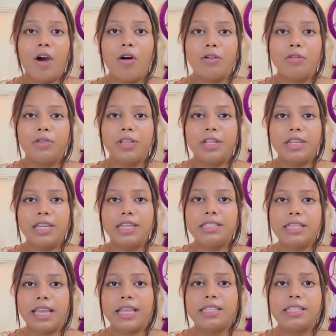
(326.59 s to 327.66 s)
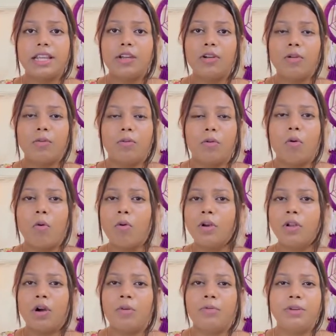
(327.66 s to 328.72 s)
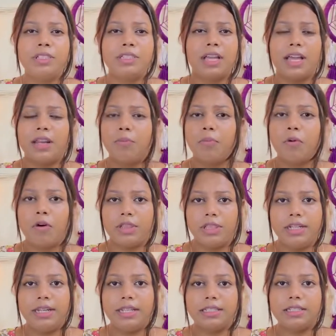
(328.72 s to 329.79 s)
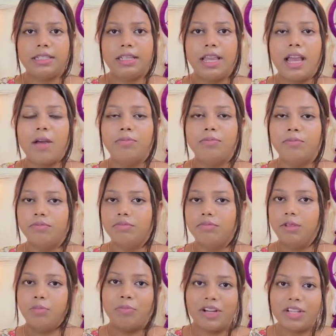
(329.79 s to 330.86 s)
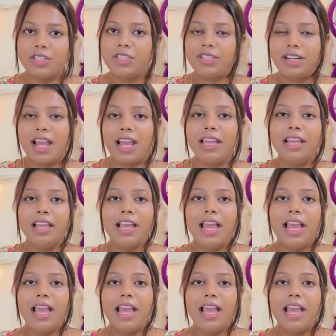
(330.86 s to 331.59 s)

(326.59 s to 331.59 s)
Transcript: और उधर की सेक्स एंड कोल्ड कॉफी सारे बहुत ही टेस्टी है आप मस्ट ट्राई